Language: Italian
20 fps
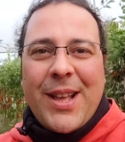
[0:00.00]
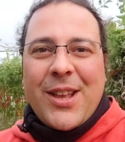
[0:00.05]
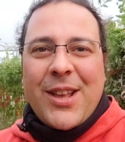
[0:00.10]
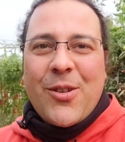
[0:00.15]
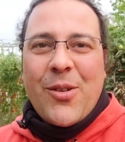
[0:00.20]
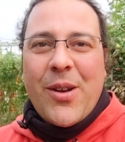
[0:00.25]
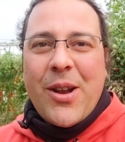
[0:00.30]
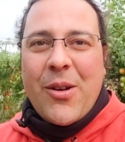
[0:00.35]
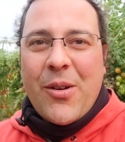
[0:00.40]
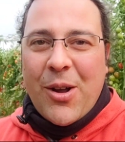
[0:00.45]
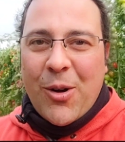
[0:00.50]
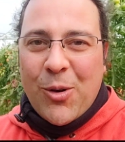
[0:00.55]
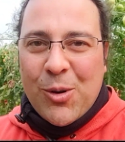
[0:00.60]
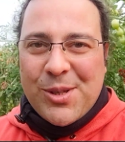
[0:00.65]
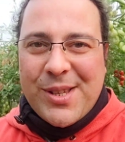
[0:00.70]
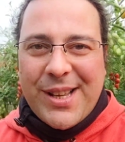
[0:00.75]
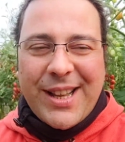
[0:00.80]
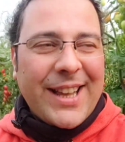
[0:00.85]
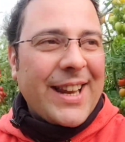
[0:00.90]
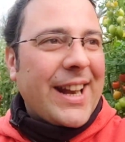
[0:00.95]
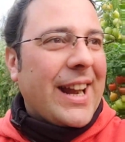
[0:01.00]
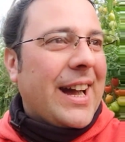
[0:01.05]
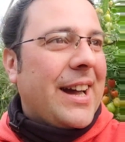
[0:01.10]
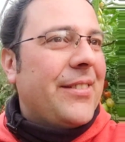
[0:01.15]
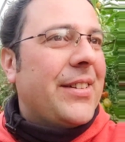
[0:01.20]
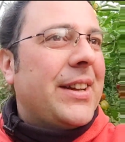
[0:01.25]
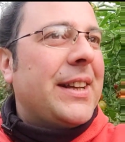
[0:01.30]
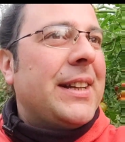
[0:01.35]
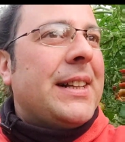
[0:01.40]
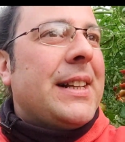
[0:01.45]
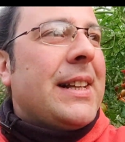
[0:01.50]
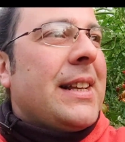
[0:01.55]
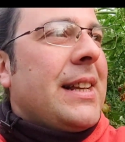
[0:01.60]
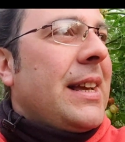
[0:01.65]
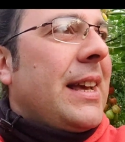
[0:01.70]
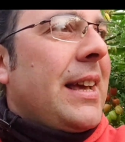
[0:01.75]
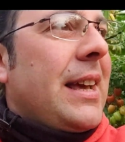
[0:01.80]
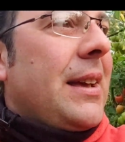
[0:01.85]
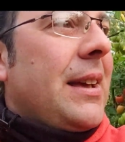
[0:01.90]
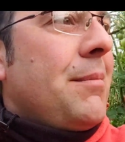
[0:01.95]
non è una cosa grave.
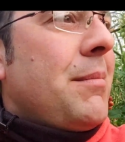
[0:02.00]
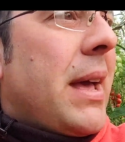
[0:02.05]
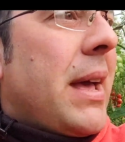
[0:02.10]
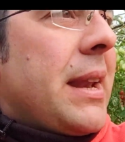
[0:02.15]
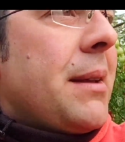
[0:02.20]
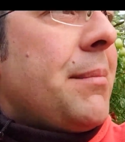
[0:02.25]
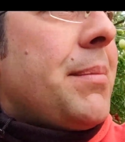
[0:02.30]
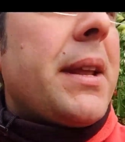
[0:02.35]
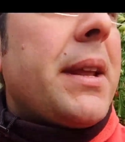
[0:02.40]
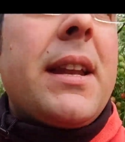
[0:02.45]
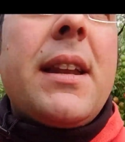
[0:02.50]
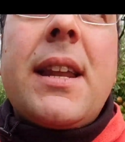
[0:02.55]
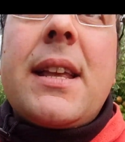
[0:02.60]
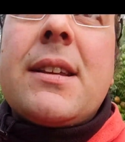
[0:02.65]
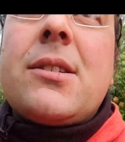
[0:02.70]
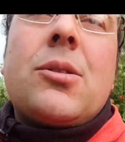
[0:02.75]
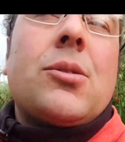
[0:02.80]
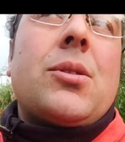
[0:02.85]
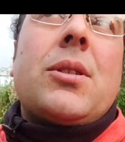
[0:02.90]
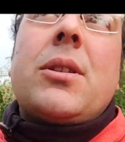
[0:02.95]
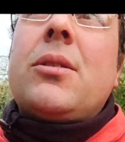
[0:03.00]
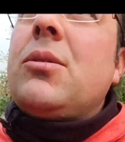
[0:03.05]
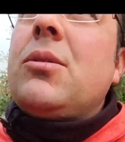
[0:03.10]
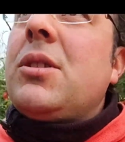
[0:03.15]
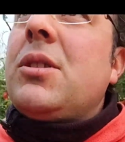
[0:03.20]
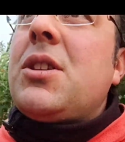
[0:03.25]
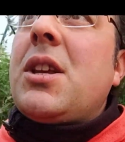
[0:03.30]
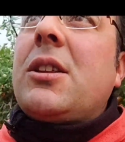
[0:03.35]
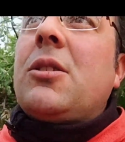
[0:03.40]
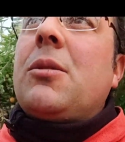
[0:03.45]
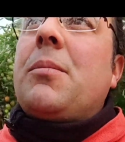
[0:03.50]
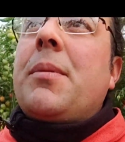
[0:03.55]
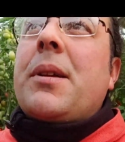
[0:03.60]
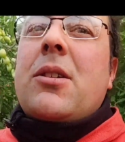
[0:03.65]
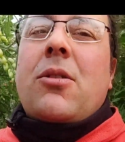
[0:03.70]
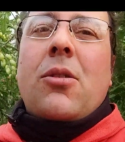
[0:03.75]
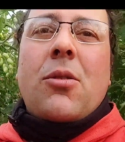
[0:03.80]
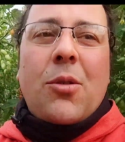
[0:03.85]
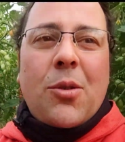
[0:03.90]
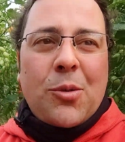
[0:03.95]
Eh, bene, per il resto stavo dicendo per
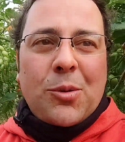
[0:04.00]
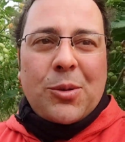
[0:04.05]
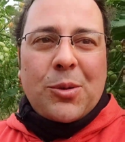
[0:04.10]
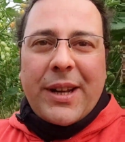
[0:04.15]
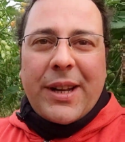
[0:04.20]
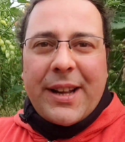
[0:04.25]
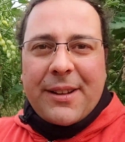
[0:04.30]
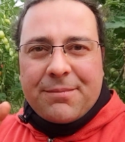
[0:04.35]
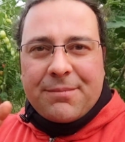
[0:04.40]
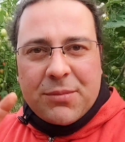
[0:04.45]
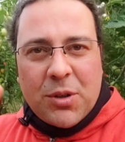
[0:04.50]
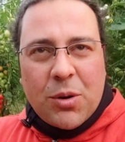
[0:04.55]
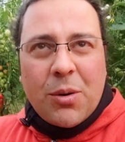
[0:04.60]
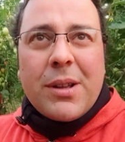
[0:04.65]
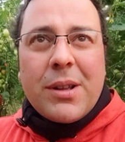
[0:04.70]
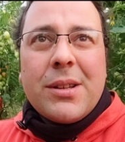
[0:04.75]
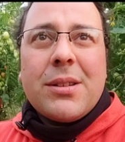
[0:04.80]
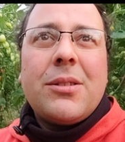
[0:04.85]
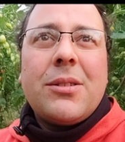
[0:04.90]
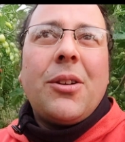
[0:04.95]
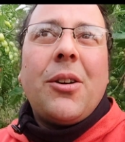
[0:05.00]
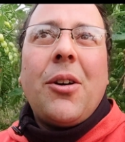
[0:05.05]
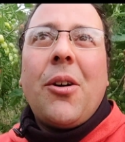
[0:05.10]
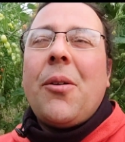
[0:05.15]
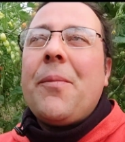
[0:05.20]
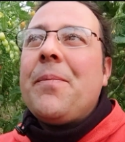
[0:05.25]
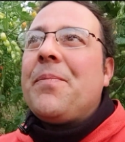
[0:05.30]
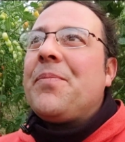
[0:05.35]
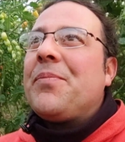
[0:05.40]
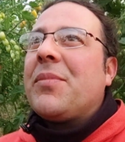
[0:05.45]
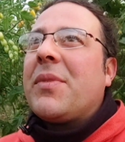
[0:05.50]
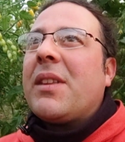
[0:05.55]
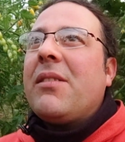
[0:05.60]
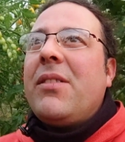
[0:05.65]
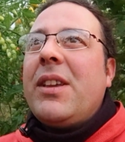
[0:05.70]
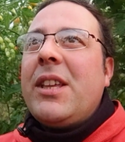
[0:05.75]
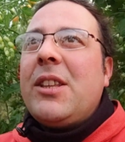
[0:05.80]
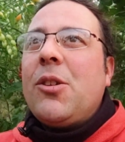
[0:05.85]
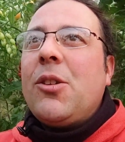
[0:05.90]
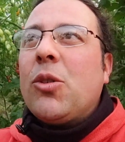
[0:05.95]
concludere questo mm,
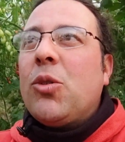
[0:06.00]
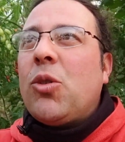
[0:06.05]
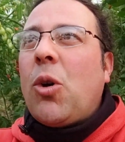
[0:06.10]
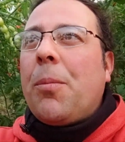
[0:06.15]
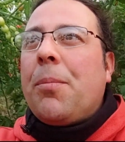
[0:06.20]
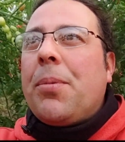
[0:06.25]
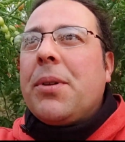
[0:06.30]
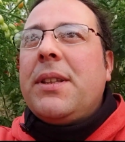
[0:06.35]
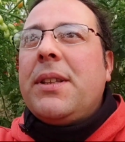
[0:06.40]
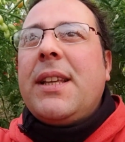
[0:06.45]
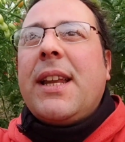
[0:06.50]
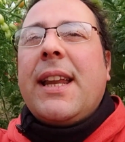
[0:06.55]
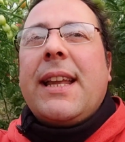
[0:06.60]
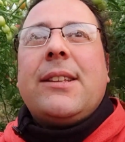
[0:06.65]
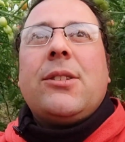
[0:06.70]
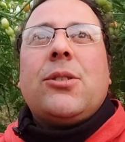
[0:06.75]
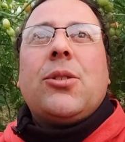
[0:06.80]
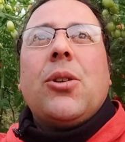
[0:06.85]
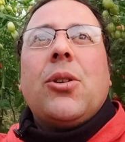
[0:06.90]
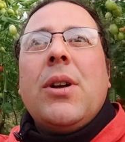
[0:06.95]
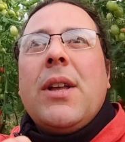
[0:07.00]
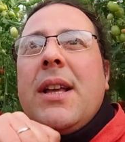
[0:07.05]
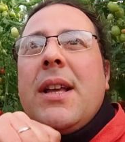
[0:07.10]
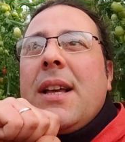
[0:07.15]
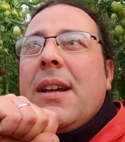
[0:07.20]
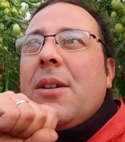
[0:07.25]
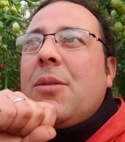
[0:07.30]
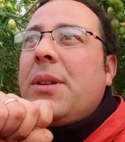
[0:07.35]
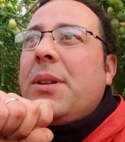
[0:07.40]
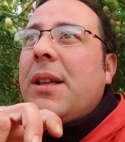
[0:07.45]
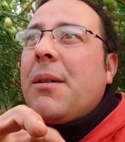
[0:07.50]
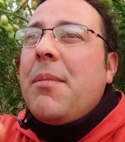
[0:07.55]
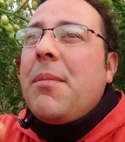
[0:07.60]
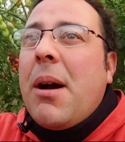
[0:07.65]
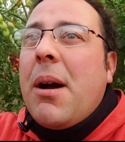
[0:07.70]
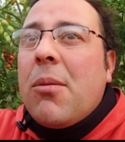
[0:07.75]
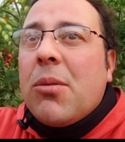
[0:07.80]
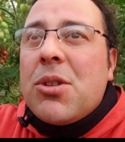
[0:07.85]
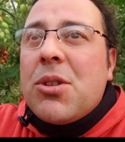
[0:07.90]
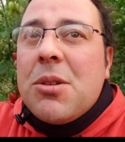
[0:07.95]
video doppio e diretto, quindi
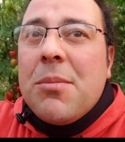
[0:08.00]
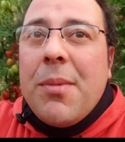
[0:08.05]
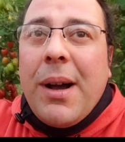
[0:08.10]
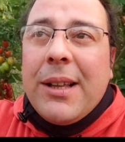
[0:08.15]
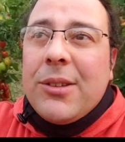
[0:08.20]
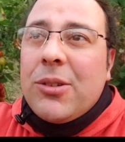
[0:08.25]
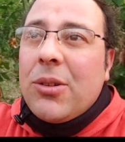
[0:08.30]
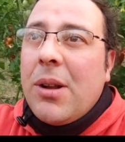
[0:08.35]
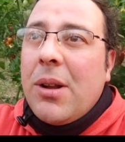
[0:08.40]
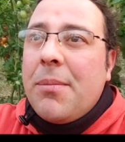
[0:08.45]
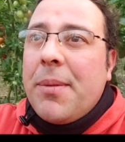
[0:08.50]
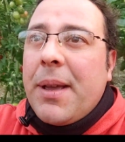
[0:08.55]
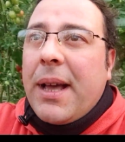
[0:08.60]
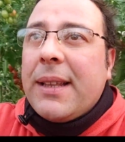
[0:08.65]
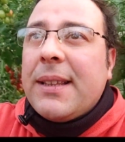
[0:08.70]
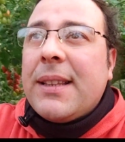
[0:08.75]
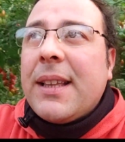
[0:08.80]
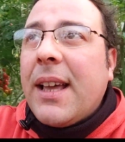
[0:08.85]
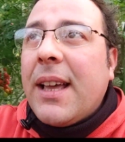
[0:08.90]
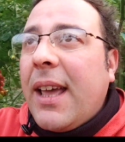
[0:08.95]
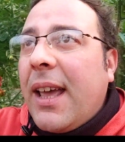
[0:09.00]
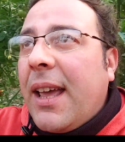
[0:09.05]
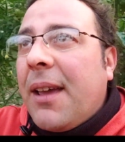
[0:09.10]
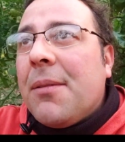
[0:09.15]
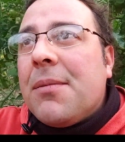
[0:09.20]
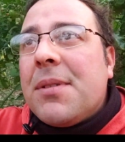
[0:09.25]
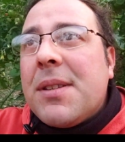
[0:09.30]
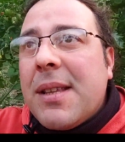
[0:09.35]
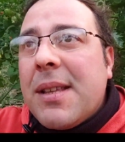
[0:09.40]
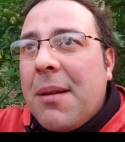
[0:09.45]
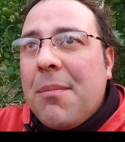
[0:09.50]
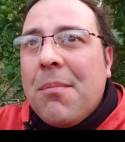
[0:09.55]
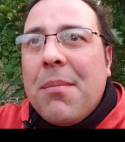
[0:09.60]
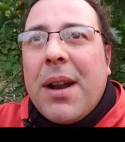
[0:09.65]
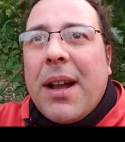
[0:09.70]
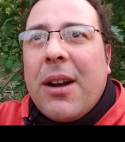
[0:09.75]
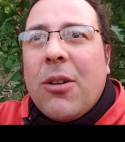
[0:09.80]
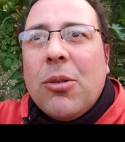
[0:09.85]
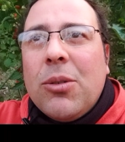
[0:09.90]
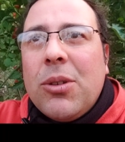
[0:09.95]
abbiamo cimato la pianta e
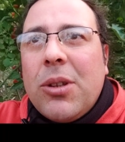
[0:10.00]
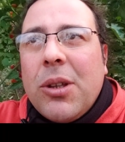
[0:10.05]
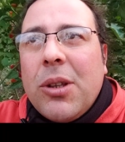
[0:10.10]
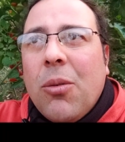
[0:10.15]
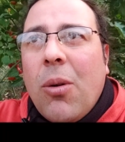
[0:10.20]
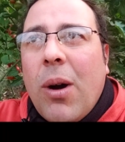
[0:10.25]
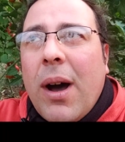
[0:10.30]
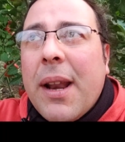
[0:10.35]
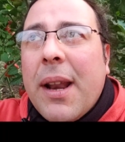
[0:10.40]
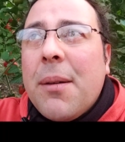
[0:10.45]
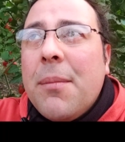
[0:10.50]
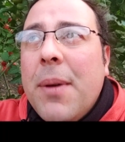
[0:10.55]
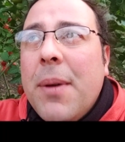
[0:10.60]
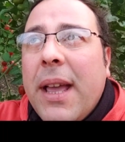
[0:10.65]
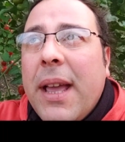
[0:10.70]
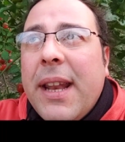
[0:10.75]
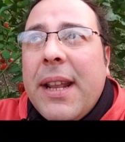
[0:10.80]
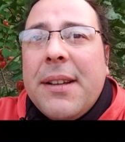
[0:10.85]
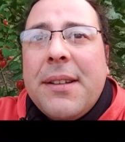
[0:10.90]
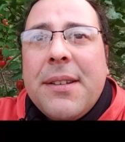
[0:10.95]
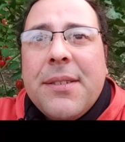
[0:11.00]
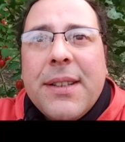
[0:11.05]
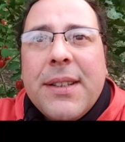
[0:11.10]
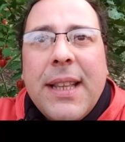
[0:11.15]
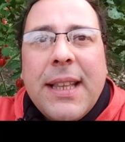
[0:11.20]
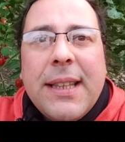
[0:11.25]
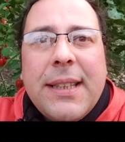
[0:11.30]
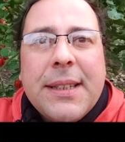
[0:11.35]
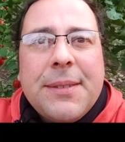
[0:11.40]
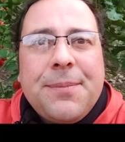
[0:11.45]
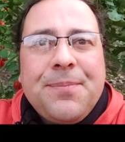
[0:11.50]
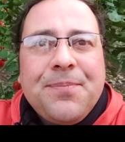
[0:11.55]
sembra continuare bene, vedete?